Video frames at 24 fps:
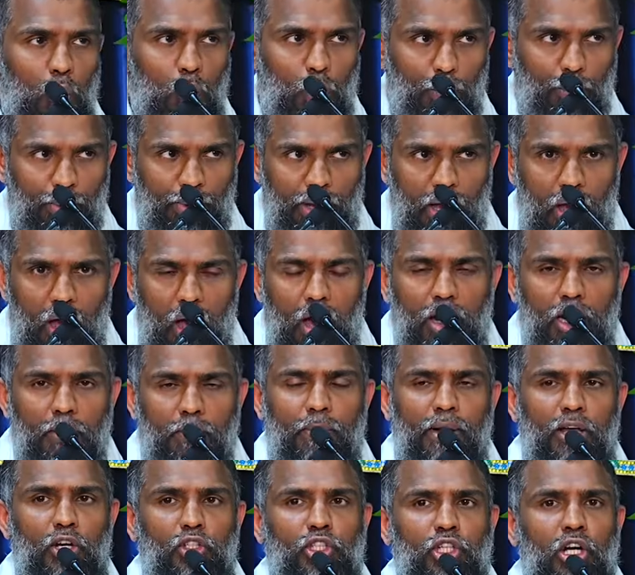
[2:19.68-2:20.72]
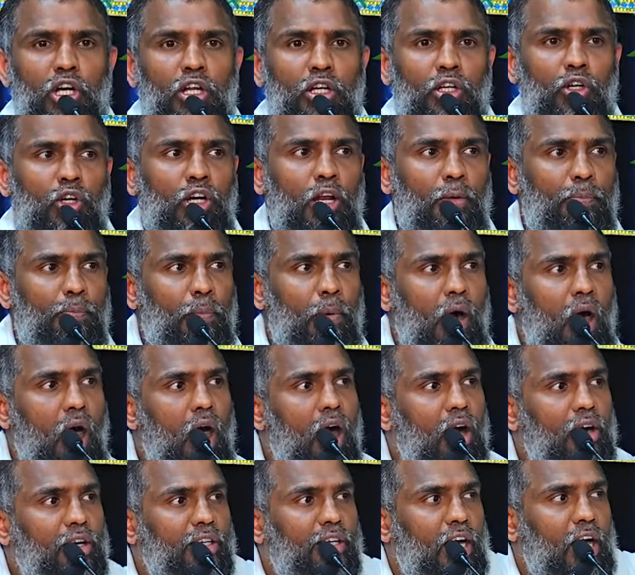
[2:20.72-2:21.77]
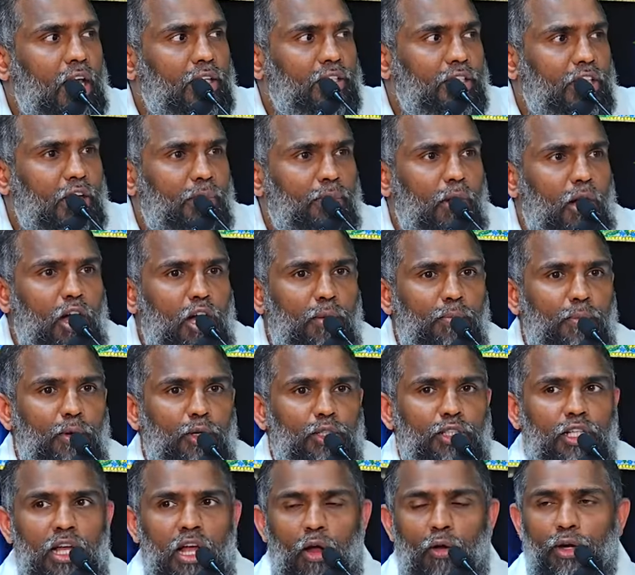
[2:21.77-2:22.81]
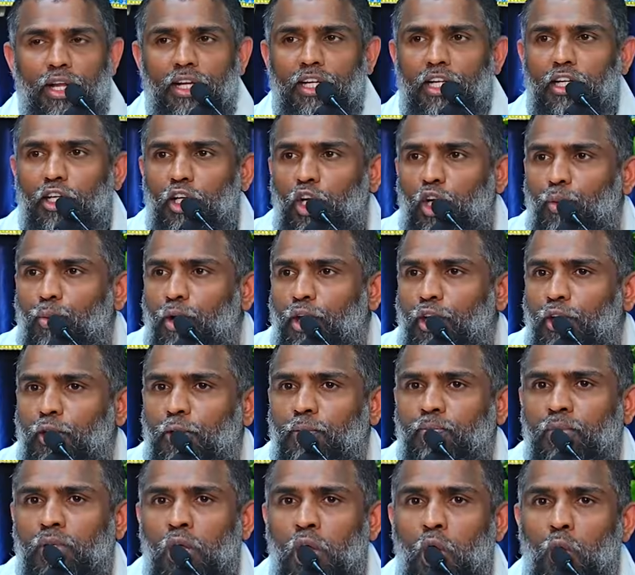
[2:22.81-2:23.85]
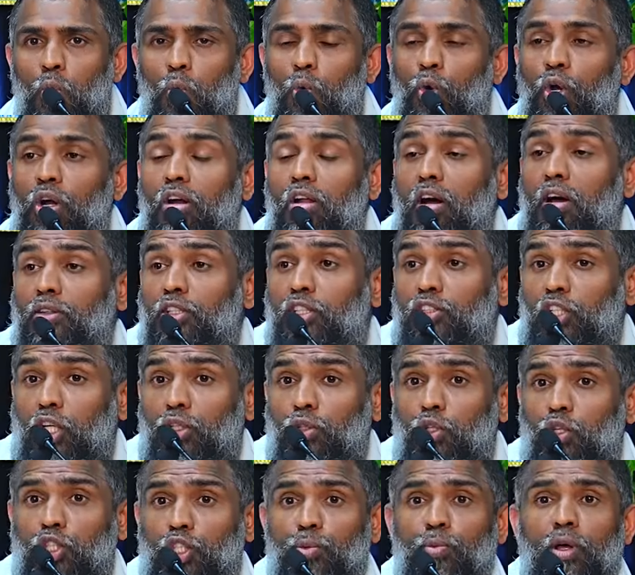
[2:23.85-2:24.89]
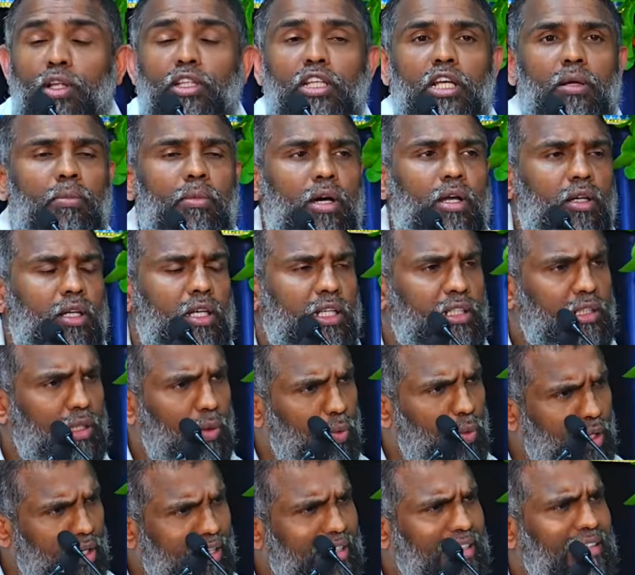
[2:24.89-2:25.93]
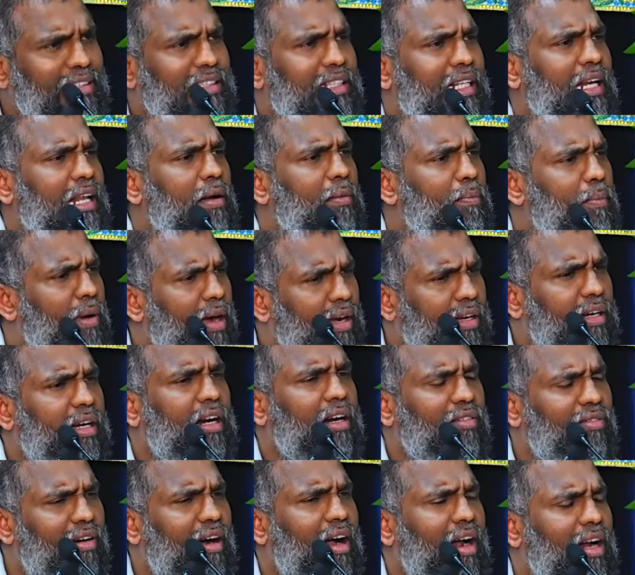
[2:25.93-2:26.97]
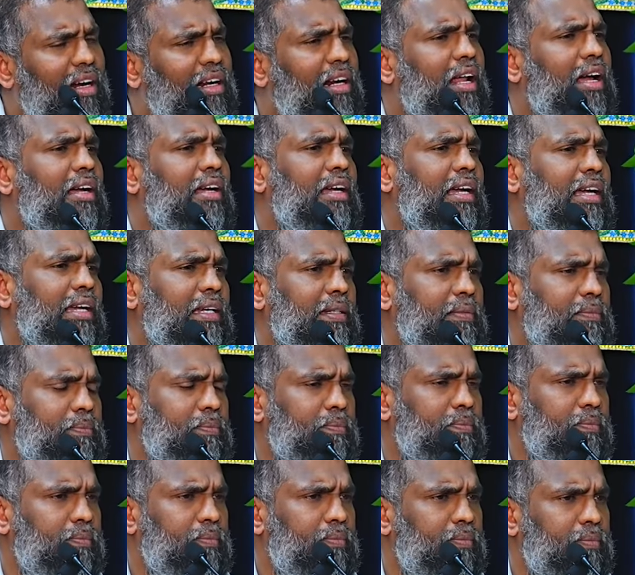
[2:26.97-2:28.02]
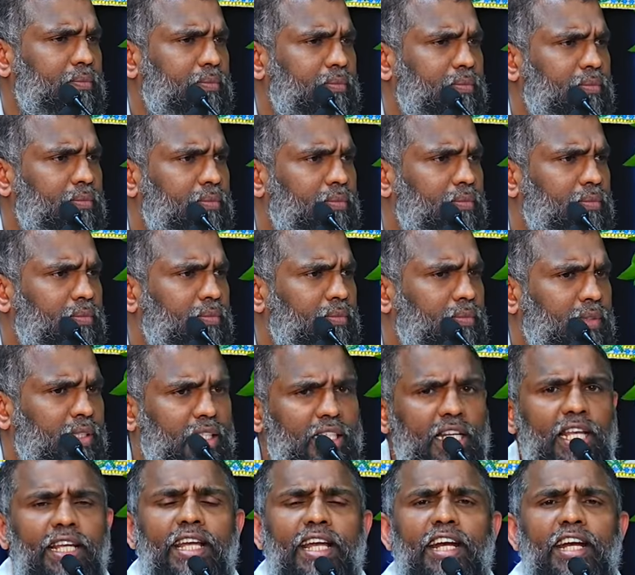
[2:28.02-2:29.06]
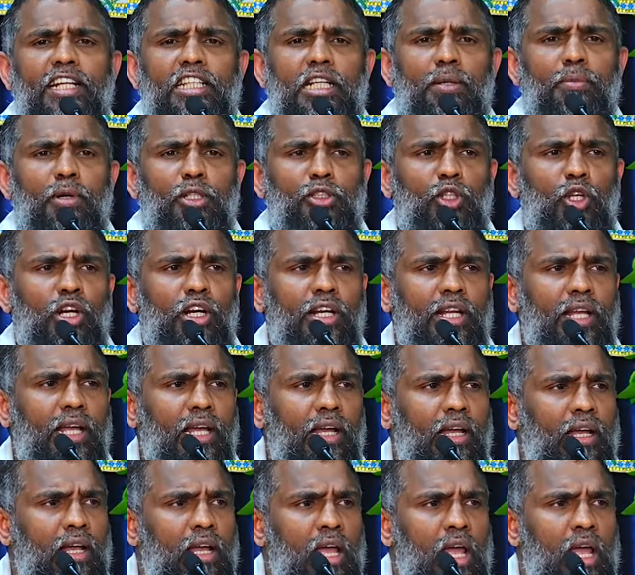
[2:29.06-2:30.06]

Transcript: உண்மையான மனுஷர்களுக்குள்ள பாடுகள் அதிகமாகும் போது அவருடைய கிருபையும் உள்ளார்ந்த சந்தோஷம் அதிகமா இருக்கும் இந்த உலகத்துல மக்கள் வாழ்றாங்க நீங்க என்ன தெரியுமா சொல்றீங்க